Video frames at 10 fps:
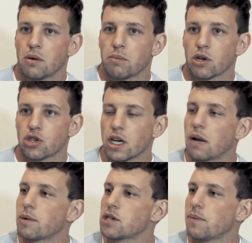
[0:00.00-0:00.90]
pero sí,
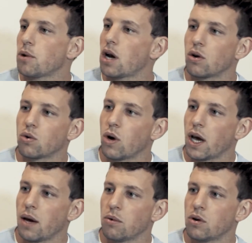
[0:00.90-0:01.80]
al principio algo
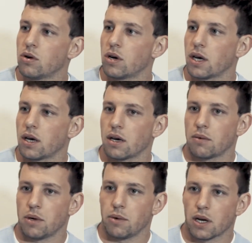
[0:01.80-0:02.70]
nuevo, eh,
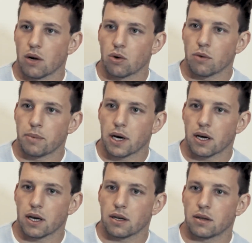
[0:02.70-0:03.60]
vivir en
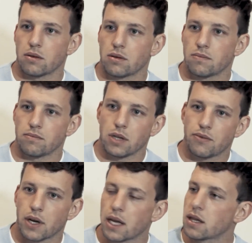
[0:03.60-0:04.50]
Europa es
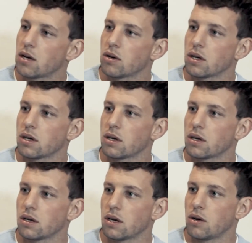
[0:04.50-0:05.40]
diferente a lo,
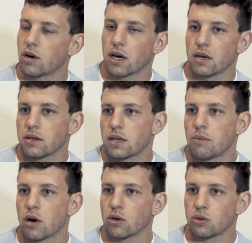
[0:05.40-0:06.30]
que, lo que
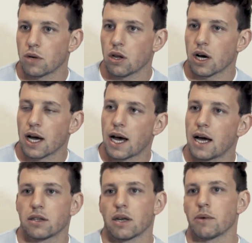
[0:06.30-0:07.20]
estamos acostumbrados
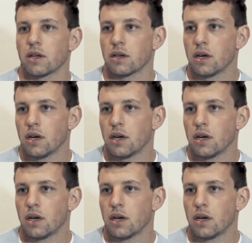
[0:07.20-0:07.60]
acá, también